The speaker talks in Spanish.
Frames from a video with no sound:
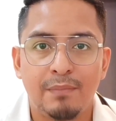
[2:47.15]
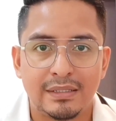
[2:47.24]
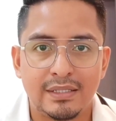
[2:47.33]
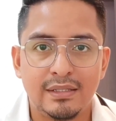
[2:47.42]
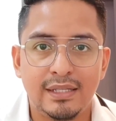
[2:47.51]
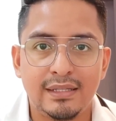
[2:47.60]

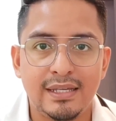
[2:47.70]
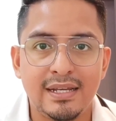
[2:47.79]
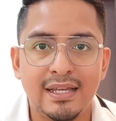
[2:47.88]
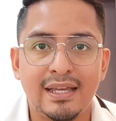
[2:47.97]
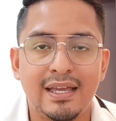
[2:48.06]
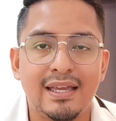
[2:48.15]
paciente
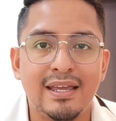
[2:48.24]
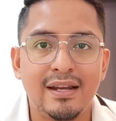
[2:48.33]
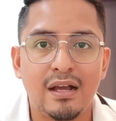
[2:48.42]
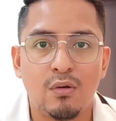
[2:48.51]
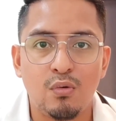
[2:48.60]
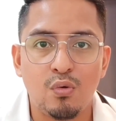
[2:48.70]
tiene que
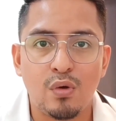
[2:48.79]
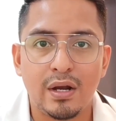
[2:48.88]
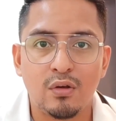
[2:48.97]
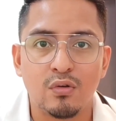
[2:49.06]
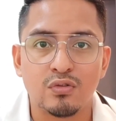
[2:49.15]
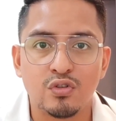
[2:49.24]
ir a un
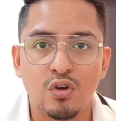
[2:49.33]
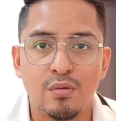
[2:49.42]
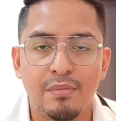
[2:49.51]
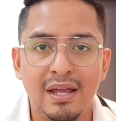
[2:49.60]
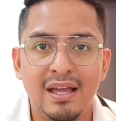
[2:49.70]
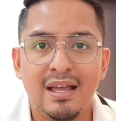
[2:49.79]
lugar con
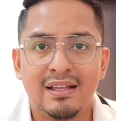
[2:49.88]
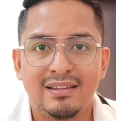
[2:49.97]
sombra,